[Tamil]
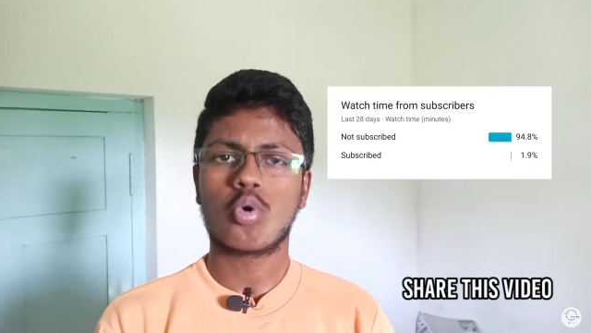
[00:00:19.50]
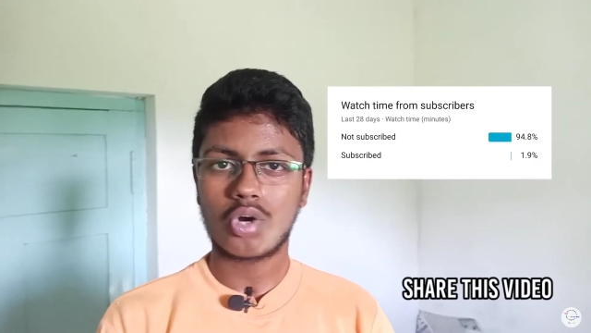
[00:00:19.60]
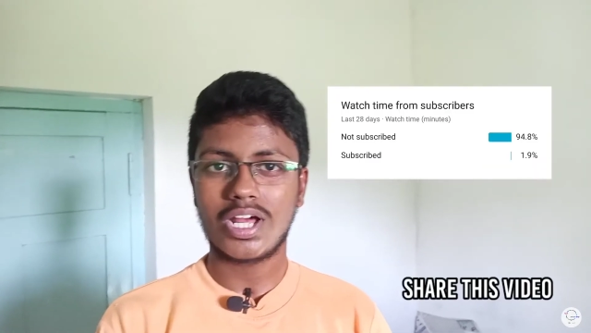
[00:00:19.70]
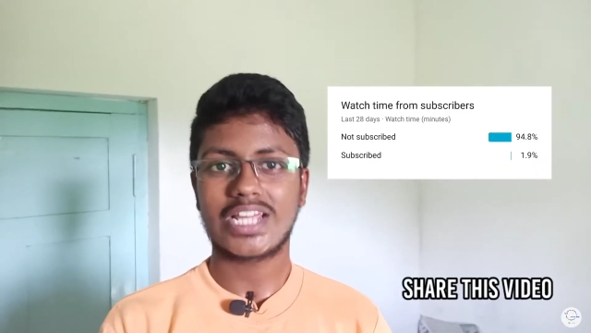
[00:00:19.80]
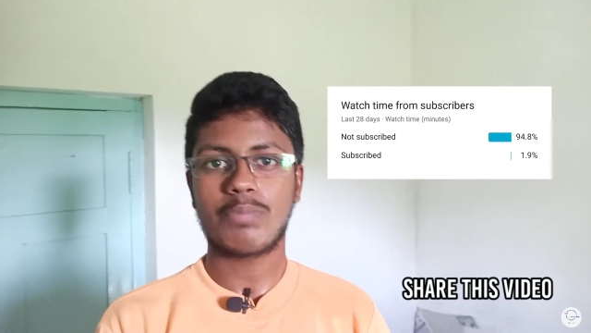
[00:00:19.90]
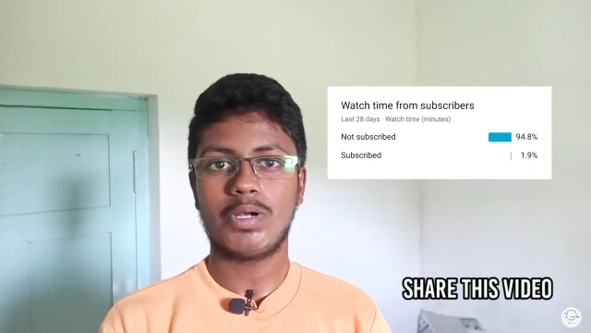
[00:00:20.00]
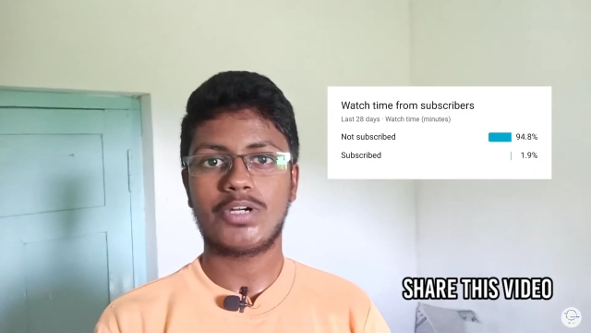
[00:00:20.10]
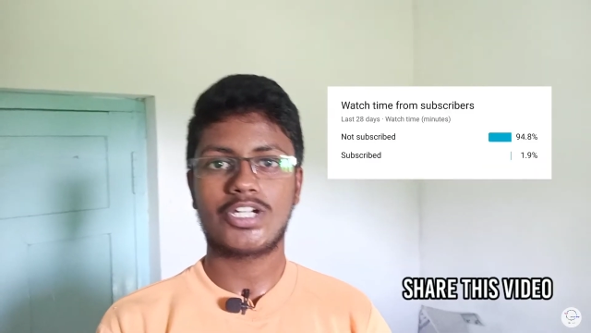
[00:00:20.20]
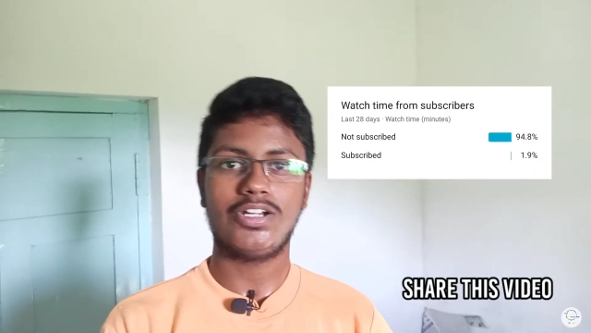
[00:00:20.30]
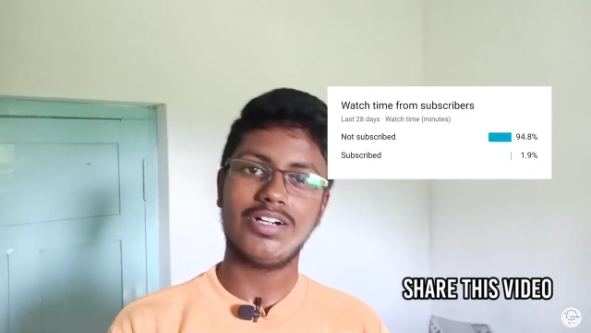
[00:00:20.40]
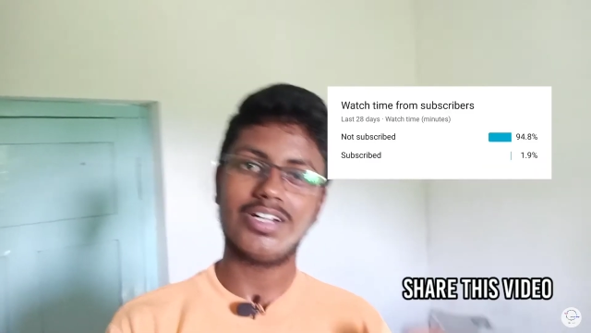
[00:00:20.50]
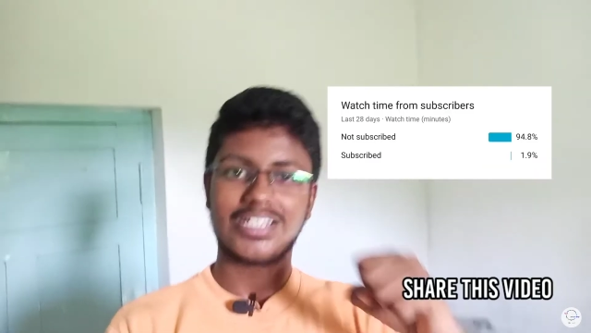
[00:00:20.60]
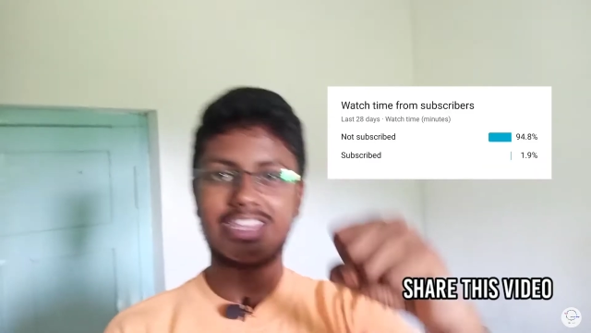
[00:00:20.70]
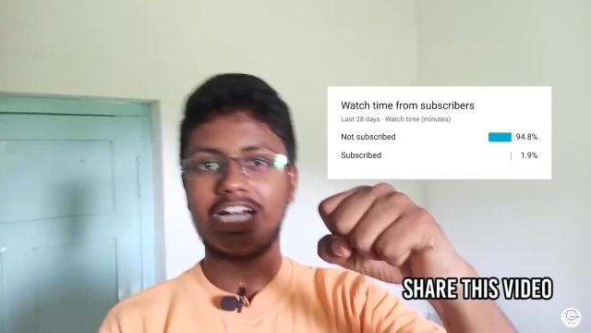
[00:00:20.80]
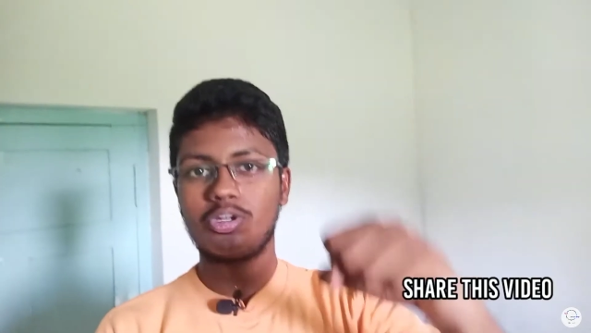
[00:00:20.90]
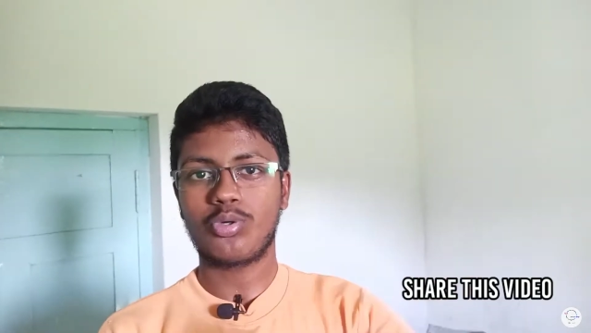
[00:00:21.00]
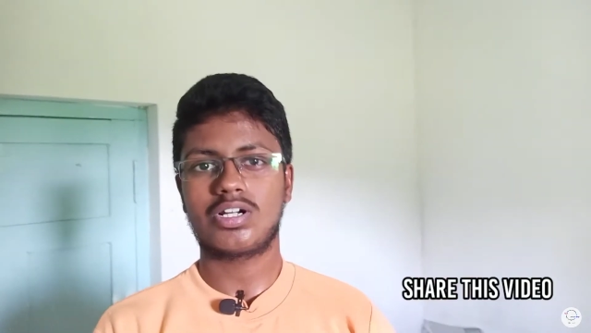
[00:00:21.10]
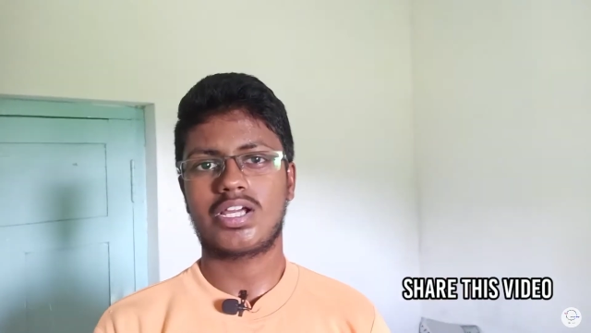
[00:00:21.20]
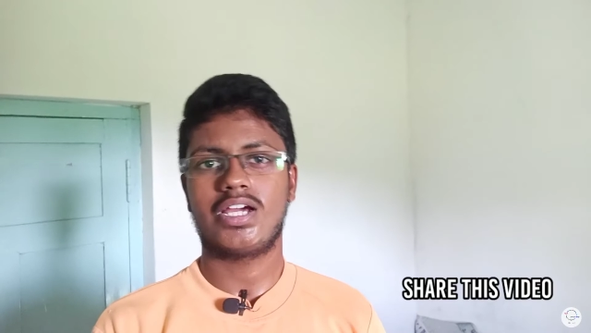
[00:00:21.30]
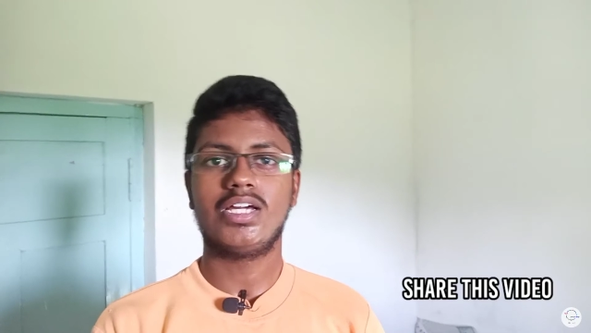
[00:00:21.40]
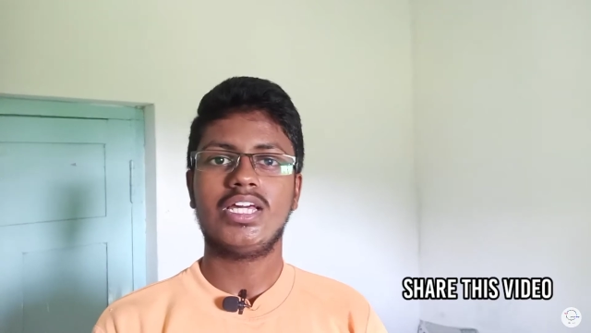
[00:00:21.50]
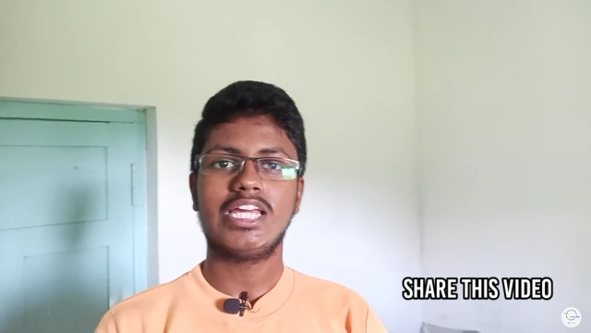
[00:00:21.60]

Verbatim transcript: கூட இருக்க பெல் பட்டனையும் தட்டு விட்டுருக்கேன்